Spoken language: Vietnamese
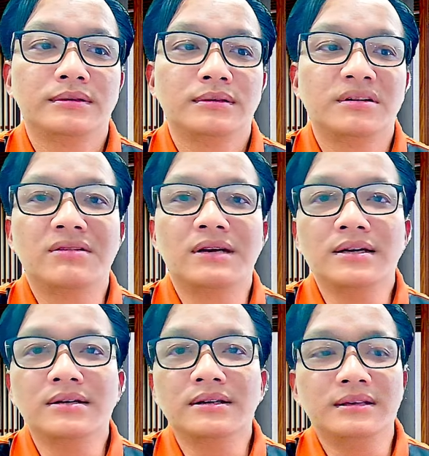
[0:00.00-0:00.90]
còn các
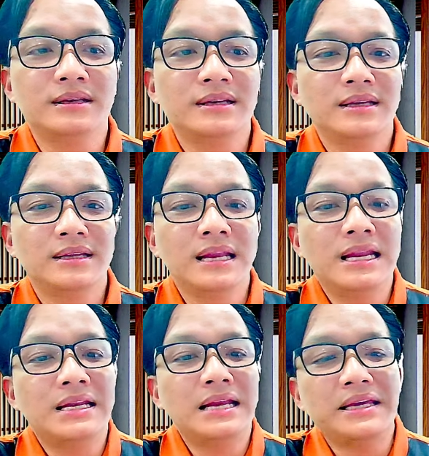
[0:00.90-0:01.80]
người đi
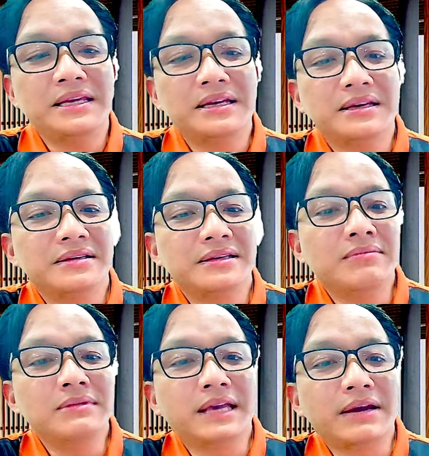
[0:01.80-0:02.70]
lên đây á, giống
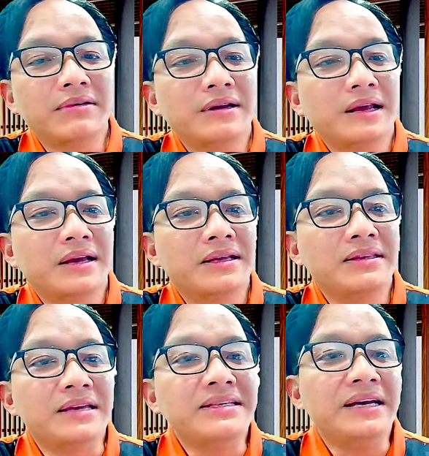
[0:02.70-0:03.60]
như kiểu là đi
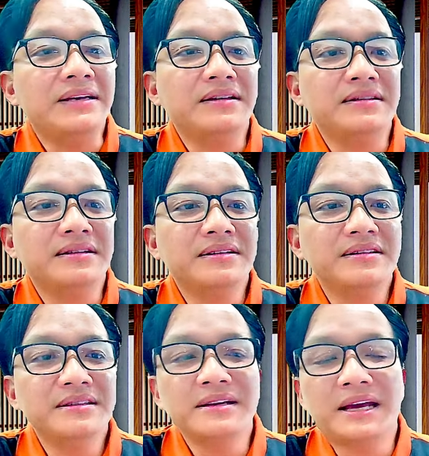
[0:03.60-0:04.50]
tẩy trắng cho những đứa
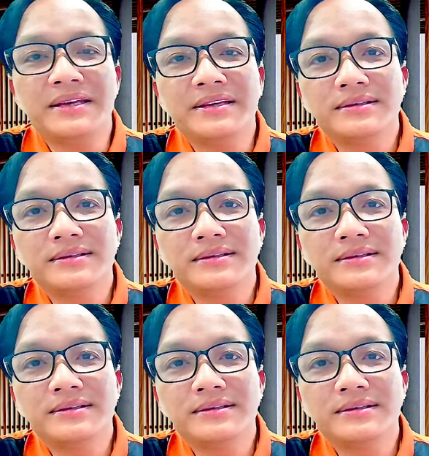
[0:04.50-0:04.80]
như thế này